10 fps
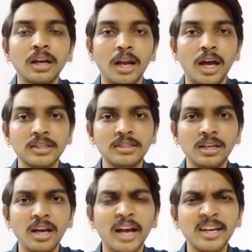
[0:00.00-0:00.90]
లాస్ట్
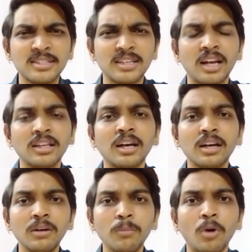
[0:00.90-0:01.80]
అఖిల్
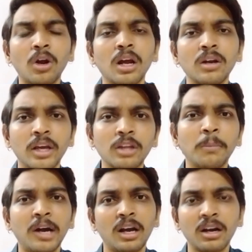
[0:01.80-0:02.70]
సార్దక్ మోనాలు ఏదో
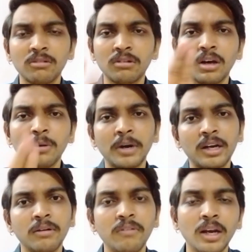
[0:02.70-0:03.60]
మాట్లాడుకుంటున్నారు
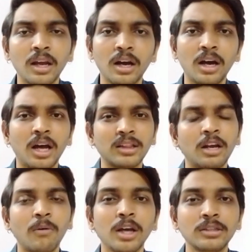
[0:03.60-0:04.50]
బట్ వీళ్ళ
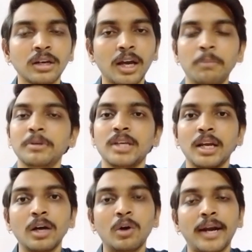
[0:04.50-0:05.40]
అందరి వాయిస్లు కలిపి
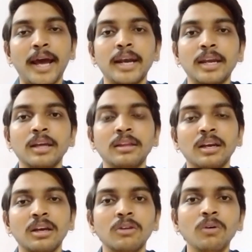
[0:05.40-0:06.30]
సరిగ్గా క్లారిటీ అయితే
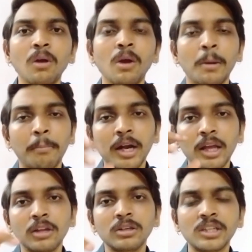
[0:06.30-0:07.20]
లేదు బట్
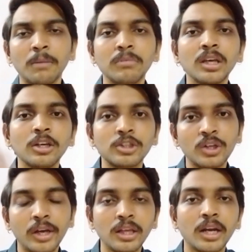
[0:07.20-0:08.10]
ఏదో సంథింగ్
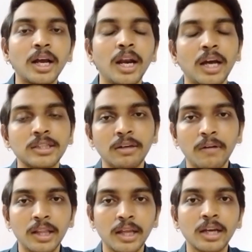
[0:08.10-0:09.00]
ఇష్యూ అయితే వెనకాల లాస్ట్
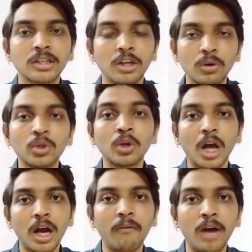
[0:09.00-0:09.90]
వాళ్ళ దగ్గర జరుగుతుంది
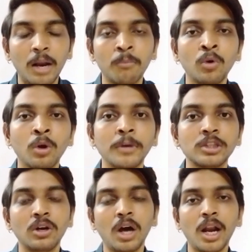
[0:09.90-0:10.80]
వాళ్ళ ముగ్గురు
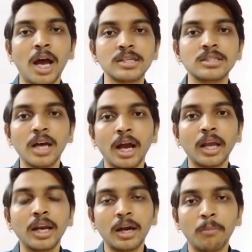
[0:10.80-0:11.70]
మధ్యలో ఆ లాస్య
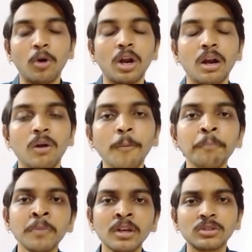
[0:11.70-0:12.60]
అఖిల్ అండ్ మోనాల్లో
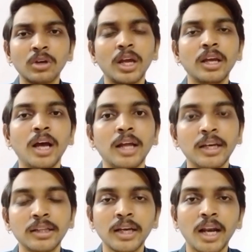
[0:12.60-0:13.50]
సో
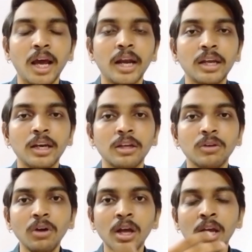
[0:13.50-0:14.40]
అదైతే క్లారిటీ
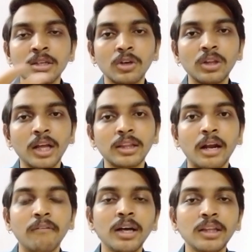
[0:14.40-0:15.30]
లేదు సో దాని
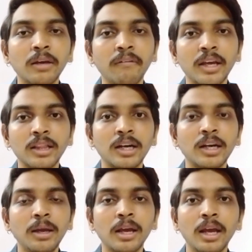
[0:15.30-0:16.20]
తర్వాత
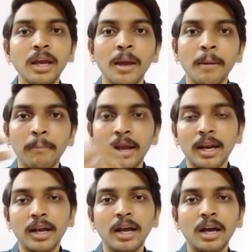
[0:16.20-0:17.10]
ఏమైందంటే
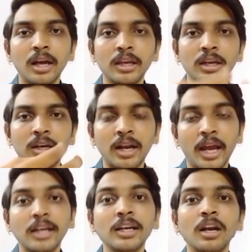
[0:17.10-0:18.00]
మెల్లగా ఈ
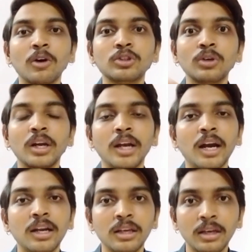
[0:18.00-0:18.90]
ట్రయాంగిల్ లవ్ స్టోరీ
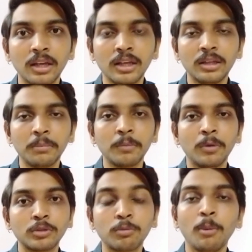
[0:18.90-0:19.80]
లాంటిది ఏదైతే బిగ్
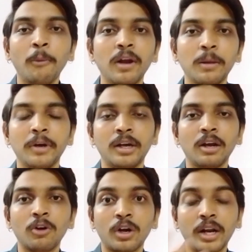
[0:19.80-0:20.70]
బాస్ ప్రోమో వాళ్ళకి
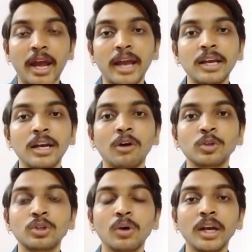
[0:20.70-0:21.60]
పెట్టారో ఒక ట్రయాంగిల్ లవ్
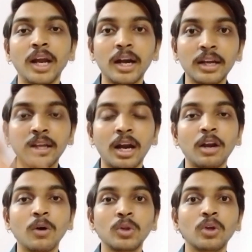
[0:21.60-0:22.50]
స్టోరీ లాంటిది
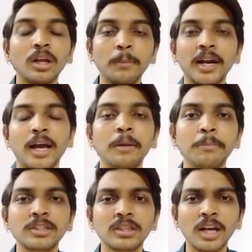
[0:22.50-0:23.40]
రన్ అవుతుందని మనకు
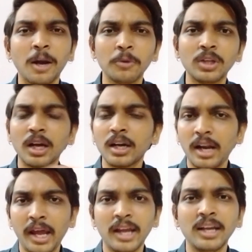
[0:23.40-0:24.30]
అనిపించింది కాకపోతే అక్కడ
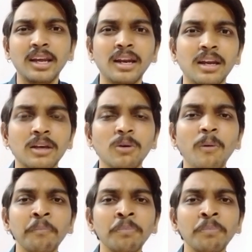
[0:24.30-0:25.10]
ట్రయాంగిల్ ఏం లేదు